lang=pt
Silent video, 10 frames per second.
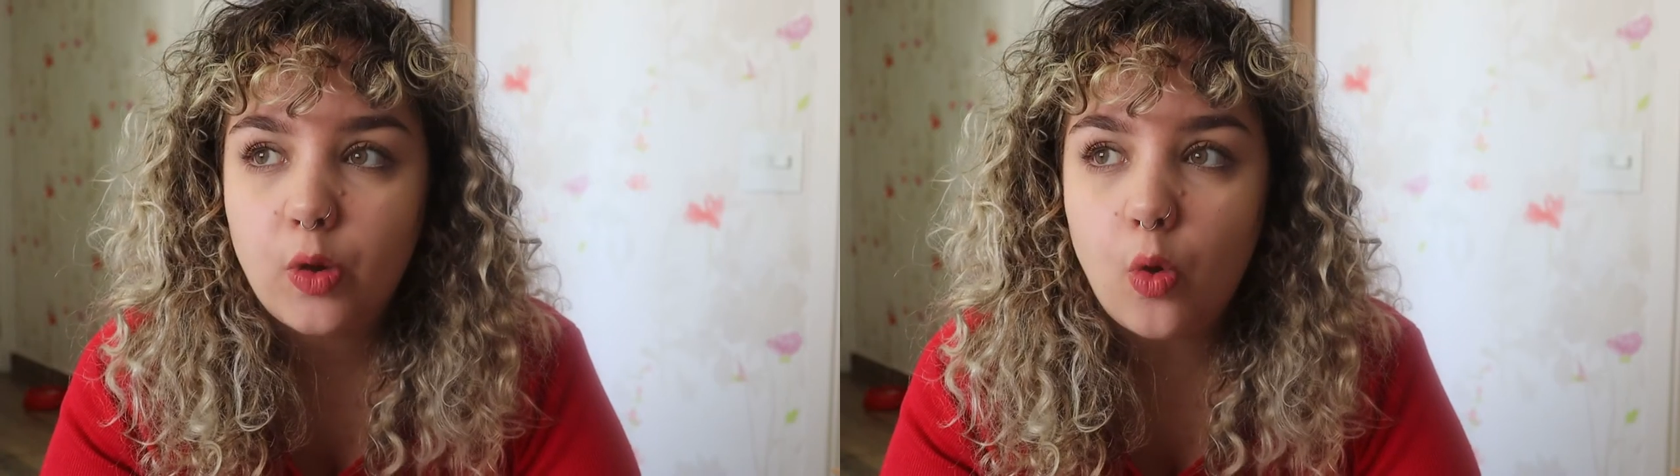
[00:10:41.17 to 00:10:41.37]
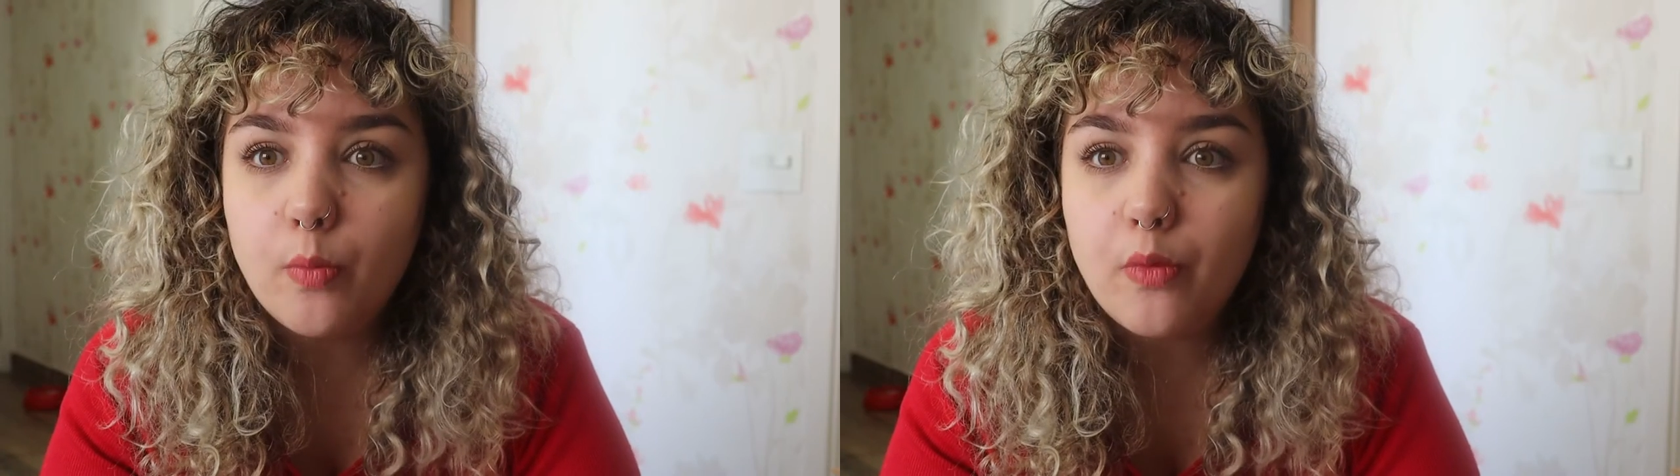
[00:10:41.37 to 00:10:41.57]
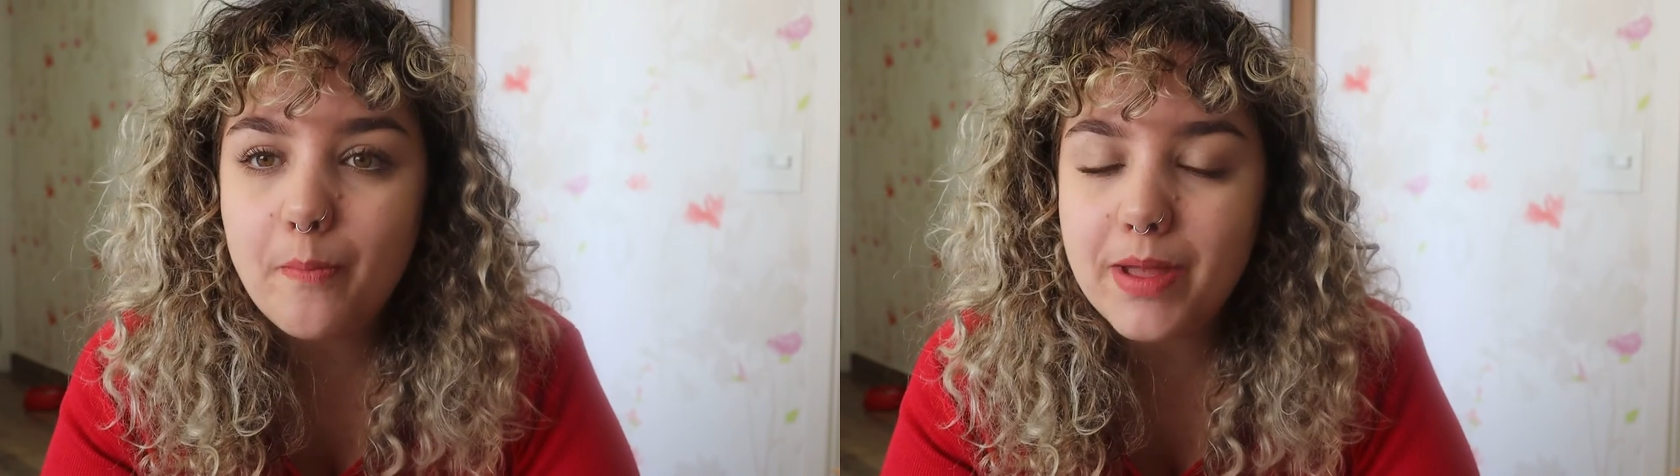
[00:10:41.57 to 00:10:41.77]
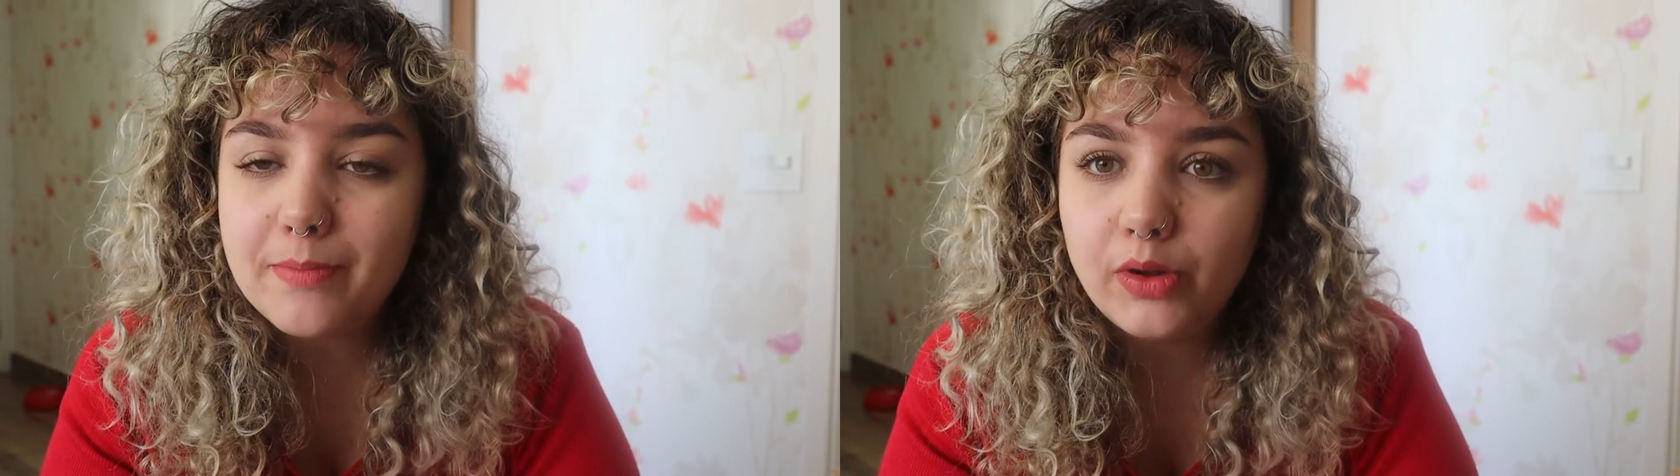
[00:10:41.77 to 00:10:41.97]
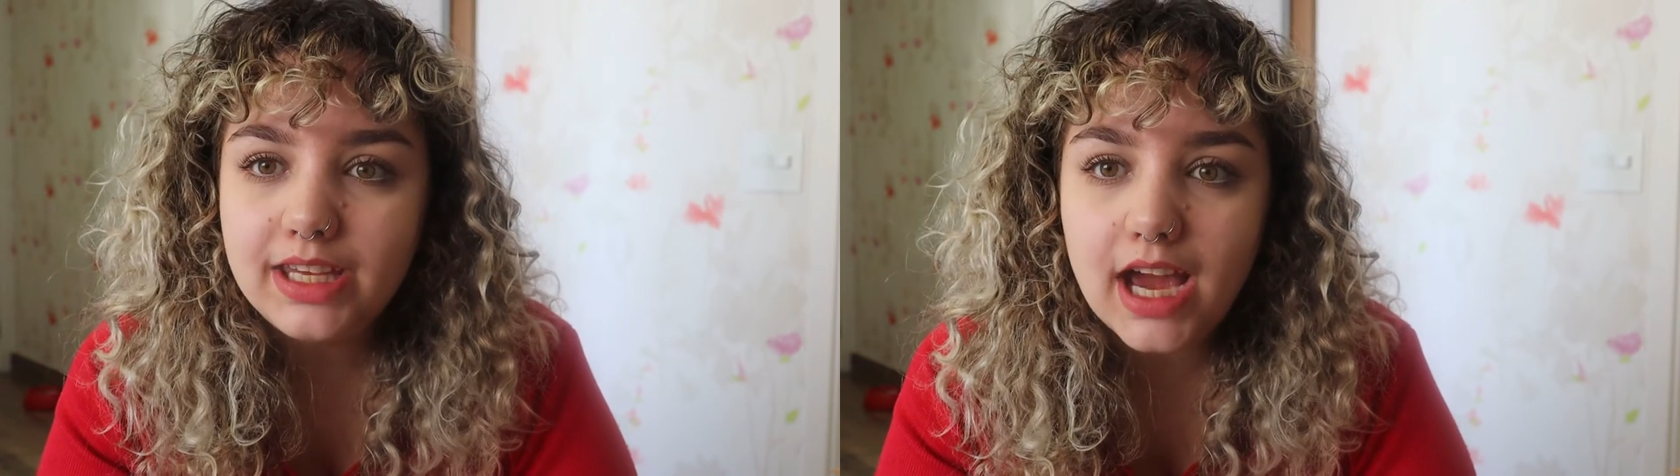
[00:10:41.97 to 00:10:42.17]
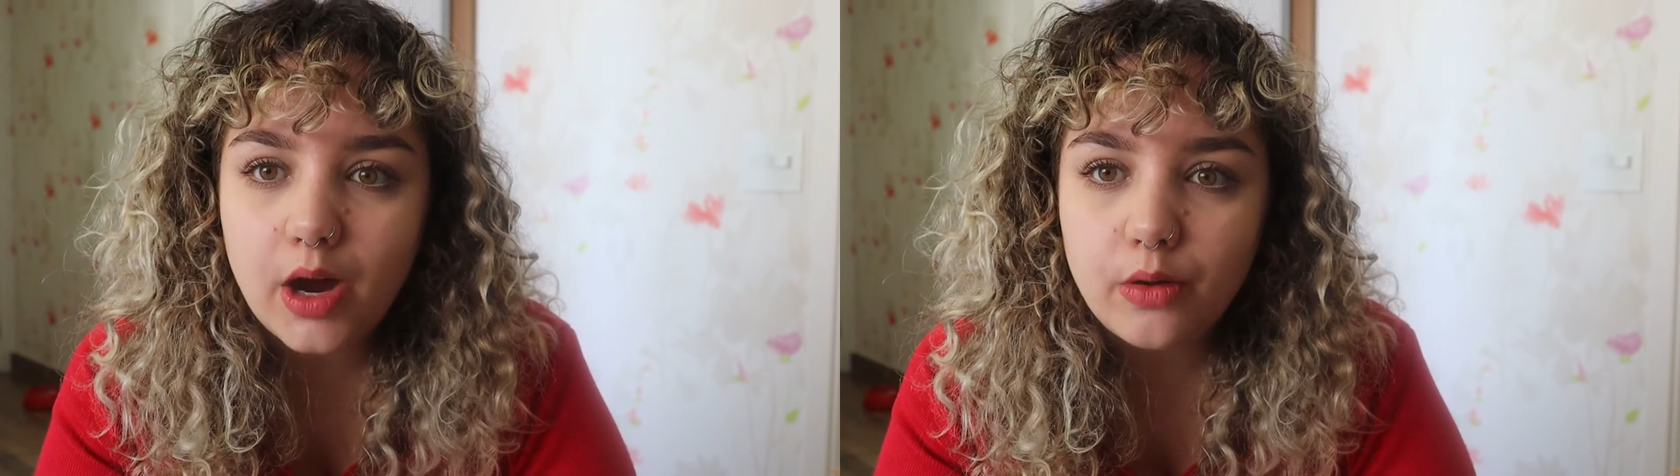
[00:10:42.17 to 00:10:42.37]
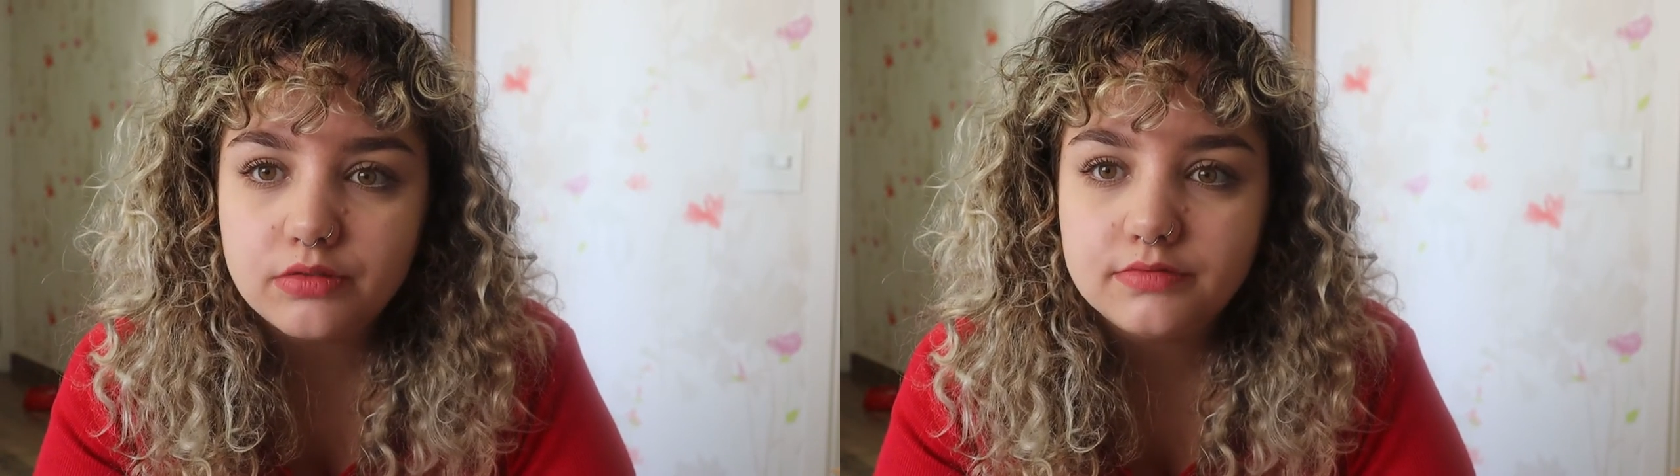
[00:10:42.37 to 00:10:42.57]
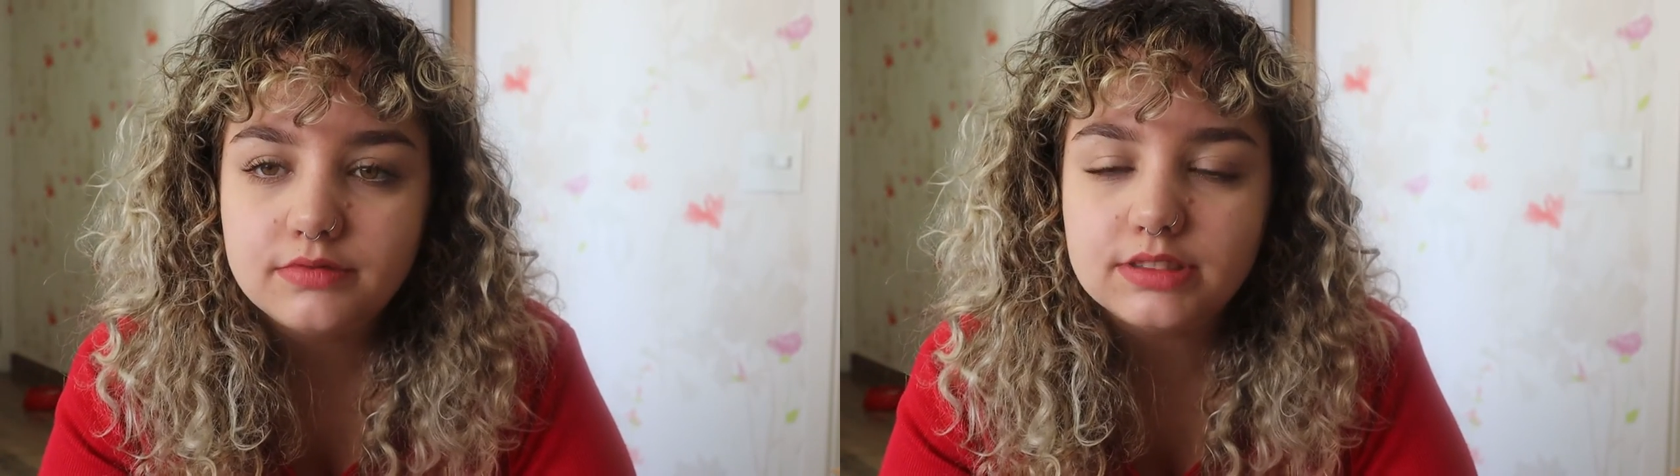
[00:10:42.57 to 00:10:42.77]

como um memorial,